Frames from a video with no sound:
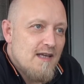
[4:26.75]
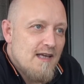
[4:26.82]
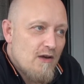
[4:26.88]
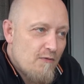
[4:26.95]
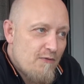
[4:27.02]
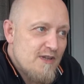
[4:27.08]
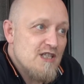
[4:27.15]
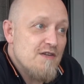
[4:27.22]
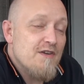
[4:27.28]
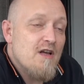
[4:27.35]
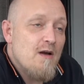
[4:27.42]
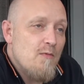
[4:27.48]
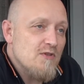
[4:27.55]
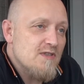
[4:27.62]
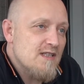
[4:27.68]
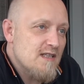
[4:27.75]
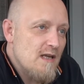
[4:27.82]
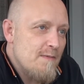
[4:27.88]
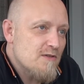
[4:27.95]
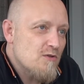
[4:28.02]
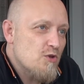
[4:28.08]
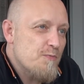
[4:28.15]
Et en fait, j'avais commencé ça
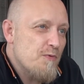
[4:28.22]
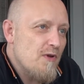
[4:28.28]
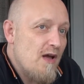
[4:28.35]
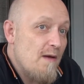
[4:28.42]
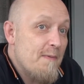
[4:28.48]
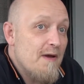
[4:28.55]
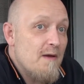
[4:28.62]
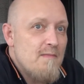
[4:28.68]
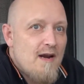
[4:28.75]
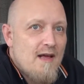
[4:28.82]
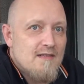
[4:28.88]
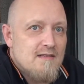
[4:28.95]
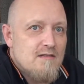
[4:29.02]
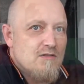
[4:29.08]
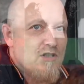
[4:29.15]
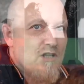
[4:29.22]
parce que je pense après Blast,